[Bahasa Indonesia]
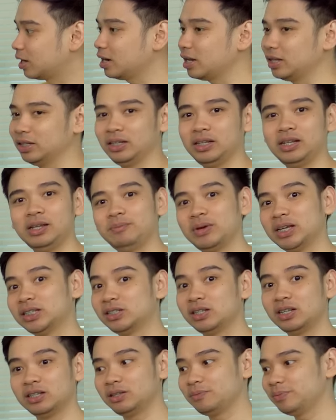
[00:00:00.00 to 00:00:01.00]
keren, ini
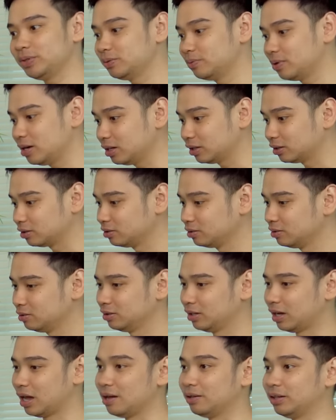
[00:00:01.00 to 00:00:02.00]
bezelnya tipis banget.
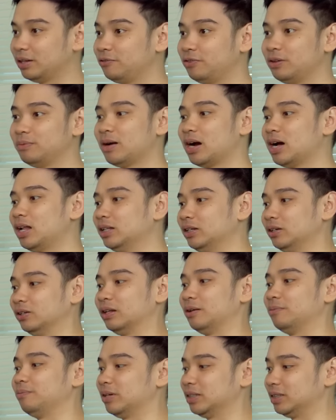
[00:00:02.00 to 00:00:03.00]
Kayak TV mahal gitu,
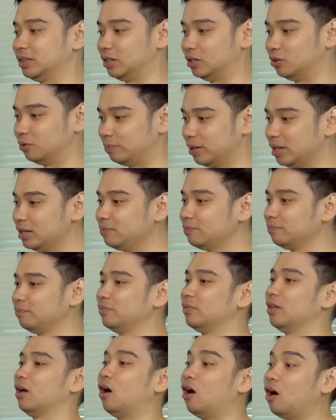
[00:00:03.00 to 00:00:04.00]
tapi pas dihidupin,
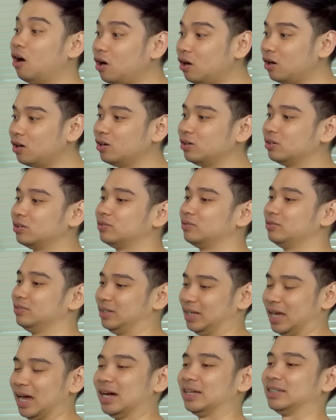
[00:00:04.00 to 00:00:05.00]
oh
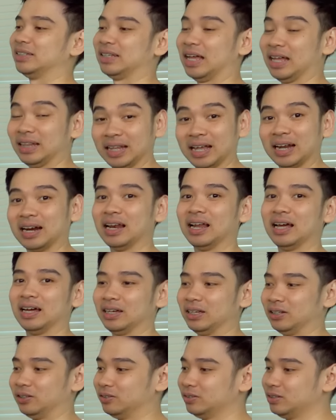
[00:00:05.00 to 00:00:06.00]
ya standar lah
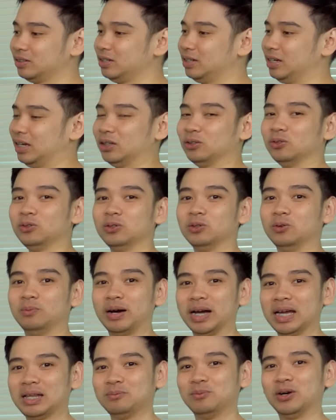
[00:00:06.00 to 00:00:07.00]
gitu. Itu
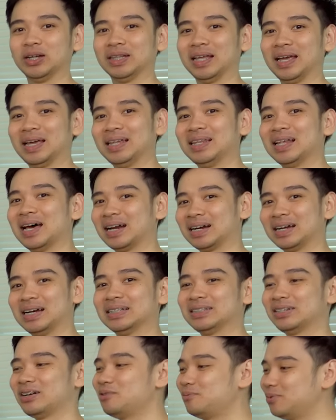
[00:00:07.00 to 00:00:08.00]
lumayan buat naikin
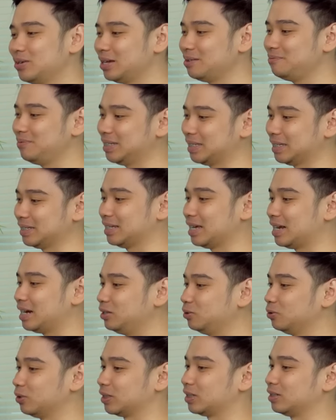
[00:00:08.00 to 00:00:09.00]
harga sewa mungkin bisa sehari
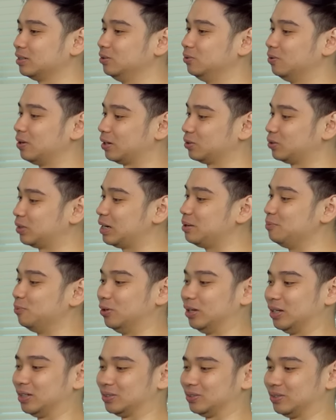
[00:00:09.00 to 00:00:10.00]
200
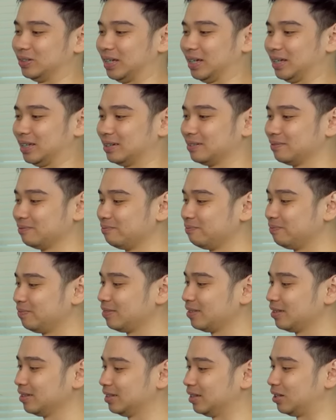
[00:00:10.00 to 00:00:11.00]
ribu langsung naik.
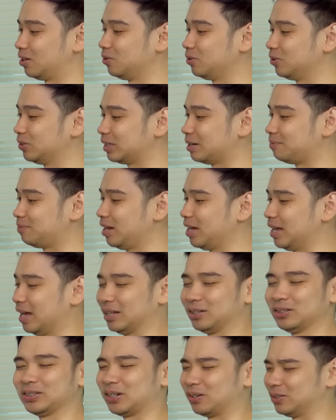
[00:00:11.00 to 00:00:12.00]
Terus apa lagi?
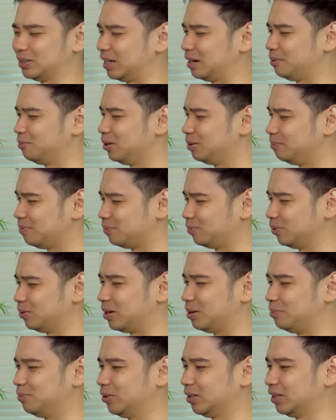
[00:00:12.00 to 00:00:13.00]
Atau 100 ribu, 50
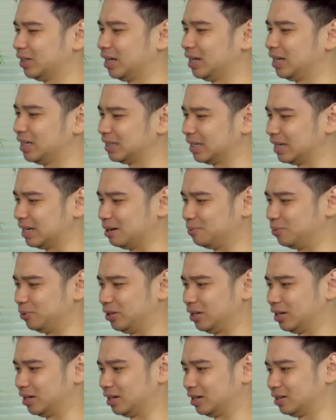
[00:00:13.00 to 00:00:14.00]
ribu entahlah saya nggak
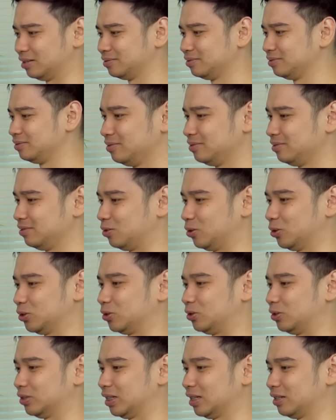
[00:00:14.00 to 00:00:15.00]
punya
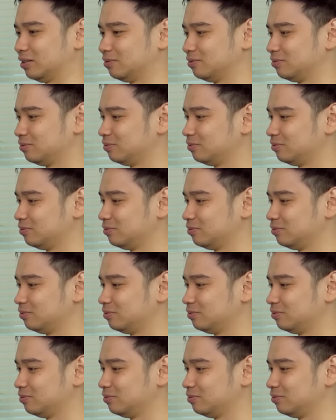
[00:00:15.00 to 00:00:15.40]
kos-kosan.